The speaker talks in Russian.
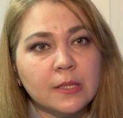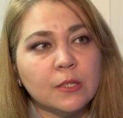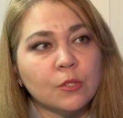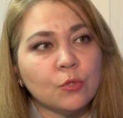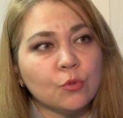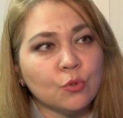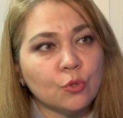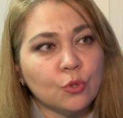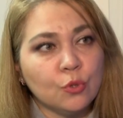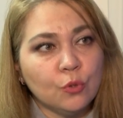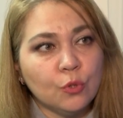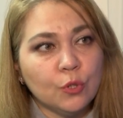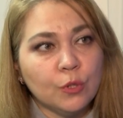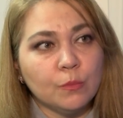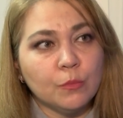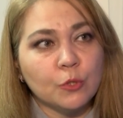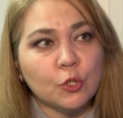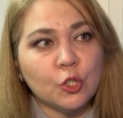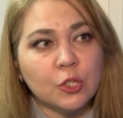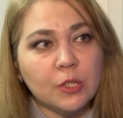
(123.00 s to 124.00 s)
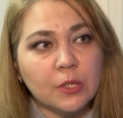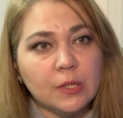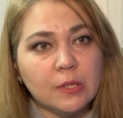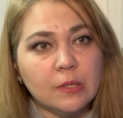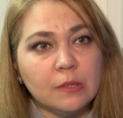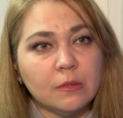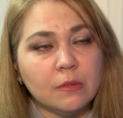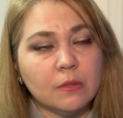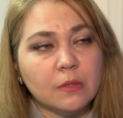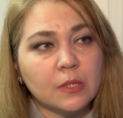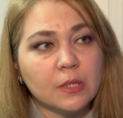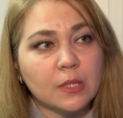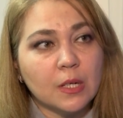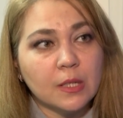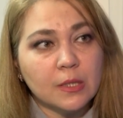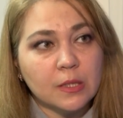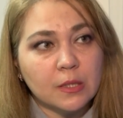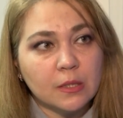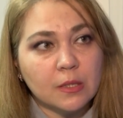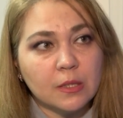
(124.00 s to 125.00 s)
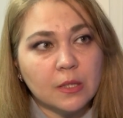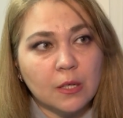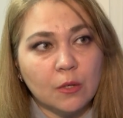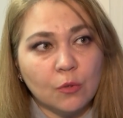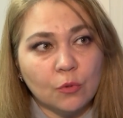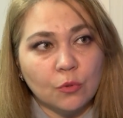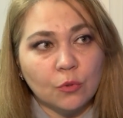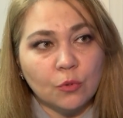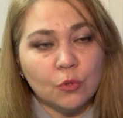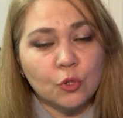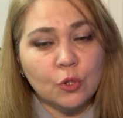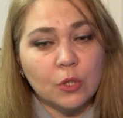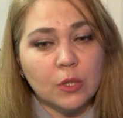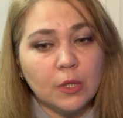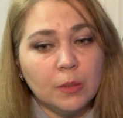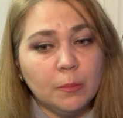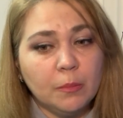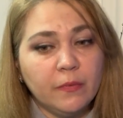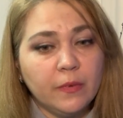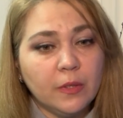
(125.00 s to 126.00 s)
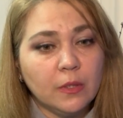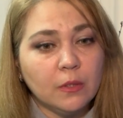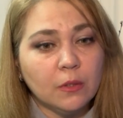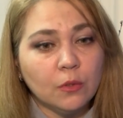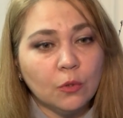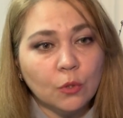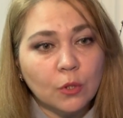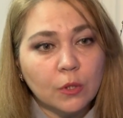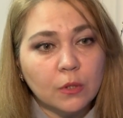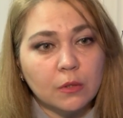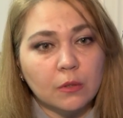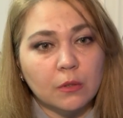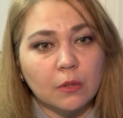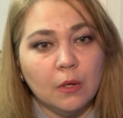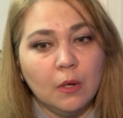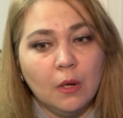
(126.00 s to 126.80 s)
осужденным жизнь с разных сторон, то что она бывает не только